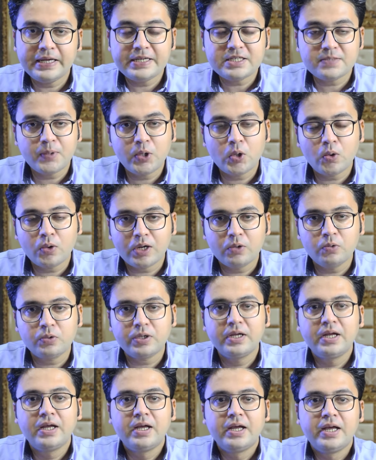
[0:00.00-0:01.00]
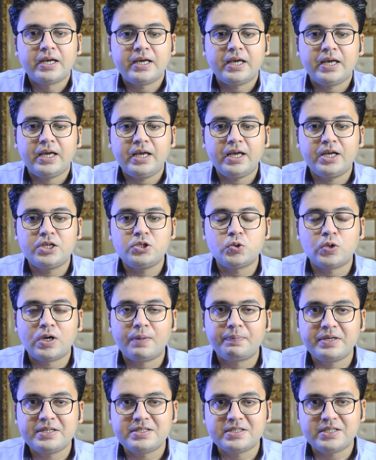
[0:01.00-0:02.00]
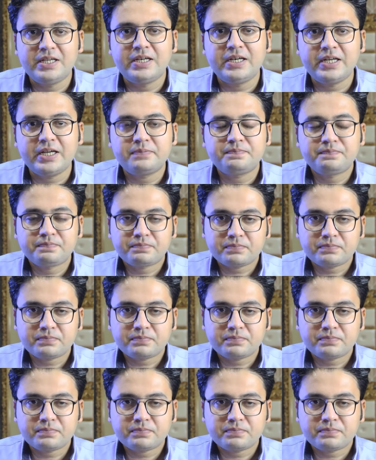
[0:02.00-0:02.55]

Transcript: इसमें नो डाउट कि जो आपकी स्किन है